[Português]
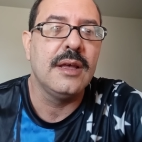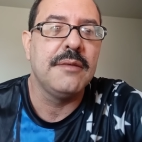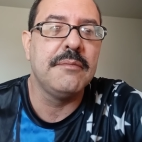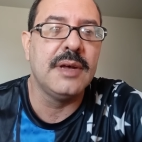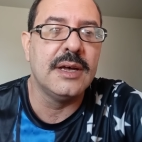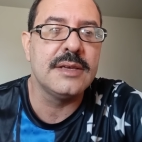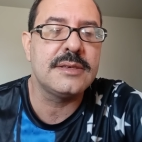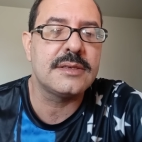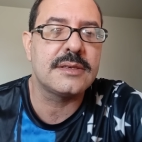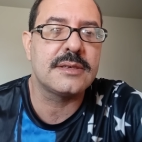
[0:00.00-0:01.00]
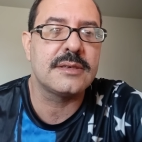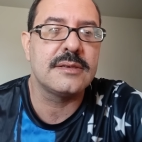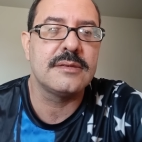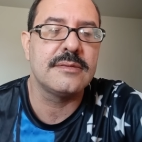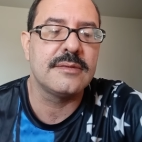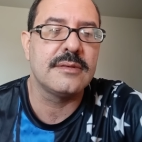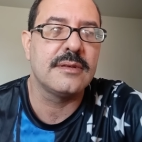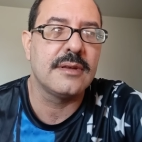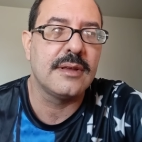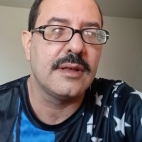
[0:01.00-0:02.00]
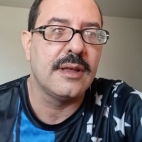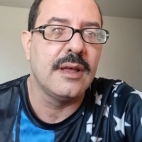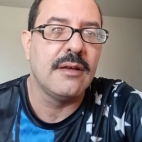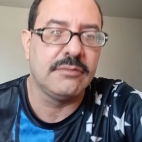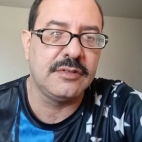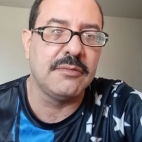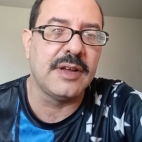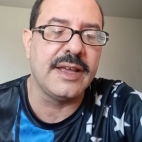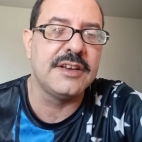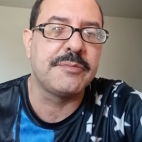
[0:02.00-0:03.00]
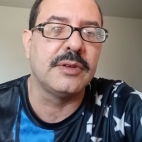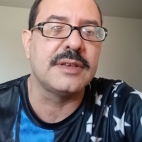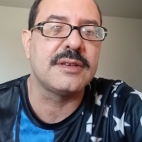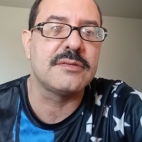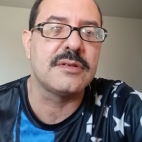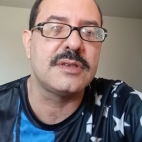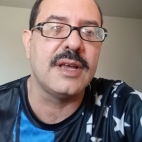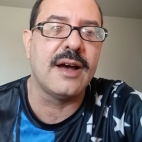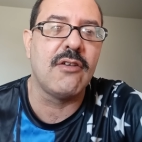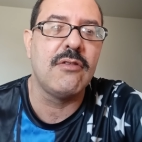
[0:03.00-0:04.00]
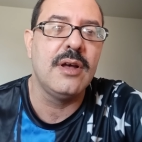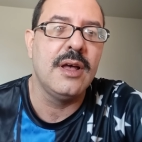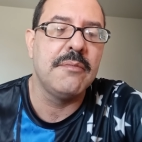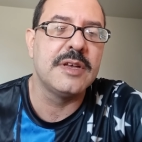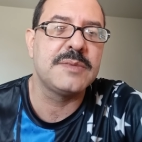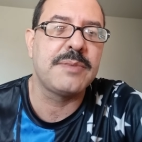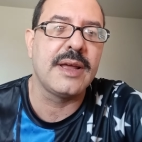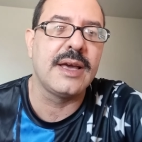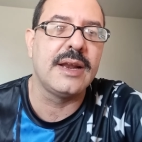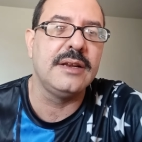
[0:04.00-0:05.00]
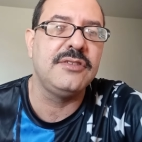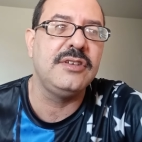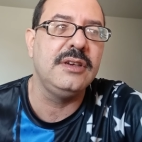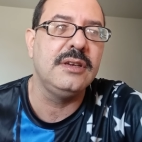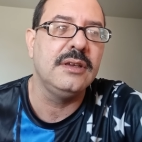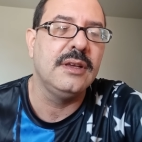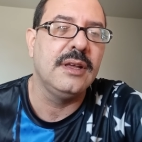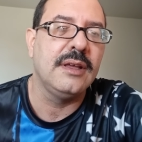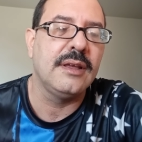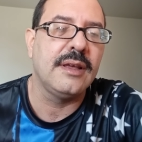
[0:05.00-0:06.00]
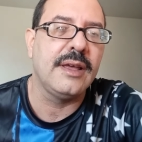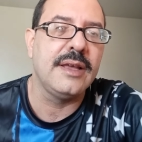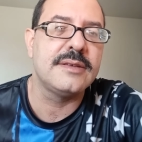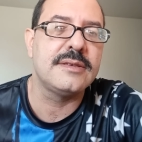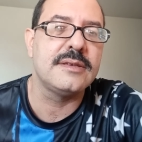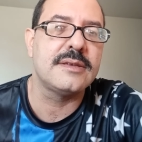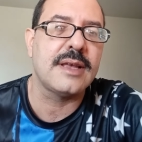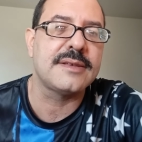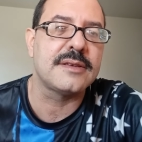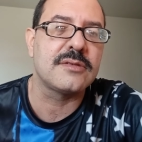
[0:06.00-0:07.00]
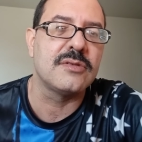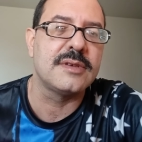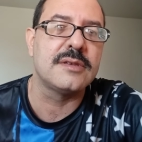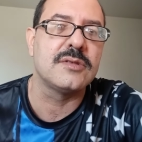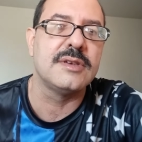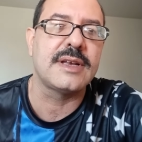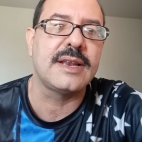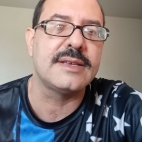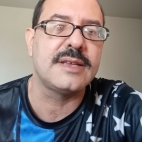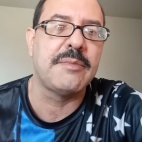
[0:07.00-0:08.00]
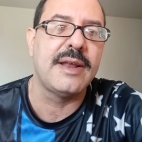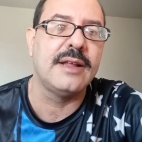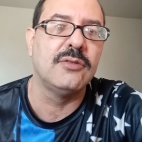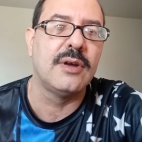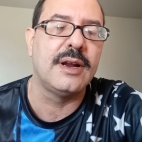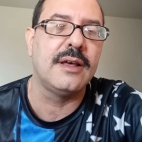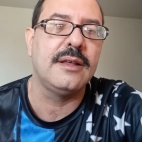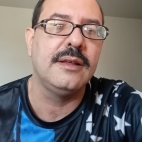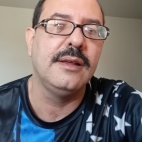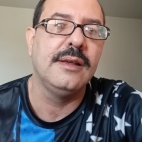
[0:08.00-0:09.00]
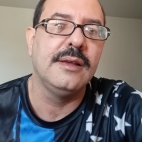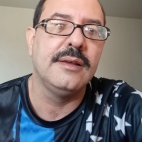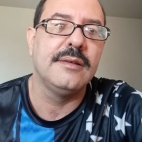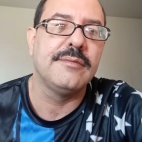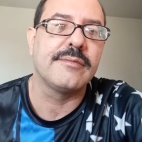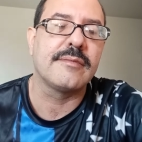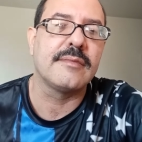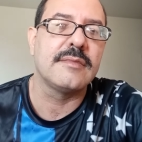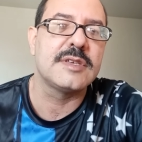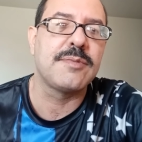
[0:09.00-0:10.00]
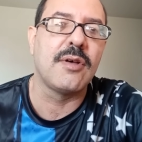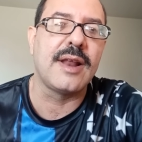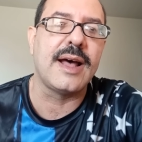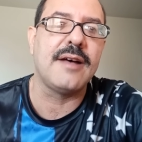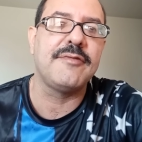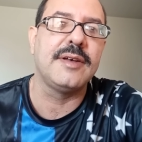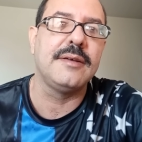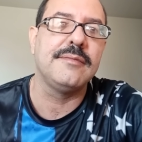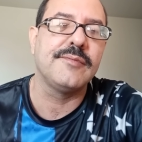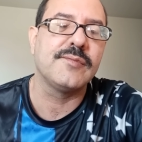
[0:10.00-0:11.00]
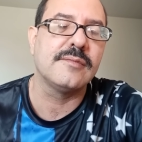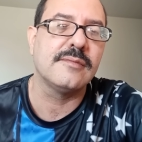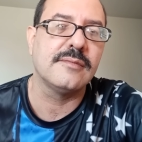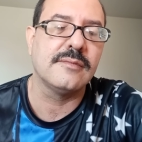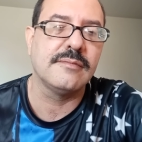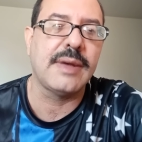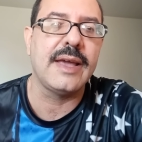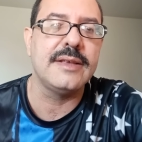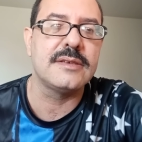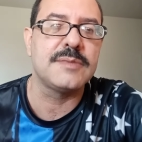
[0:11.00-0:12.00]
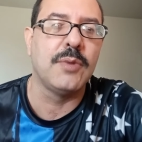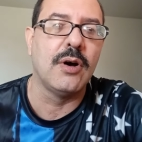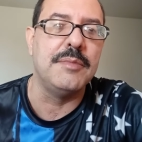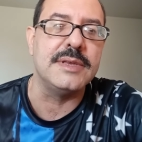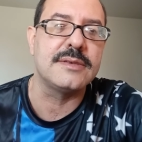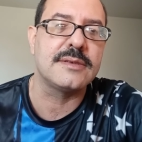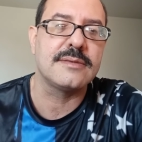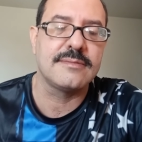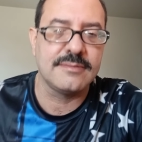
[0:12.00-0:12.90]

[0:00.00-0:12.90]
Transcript: mas tinha uma rede de proteção social, mas para garantir esses, essas concessões a classe trabalhadora explorava países pobres.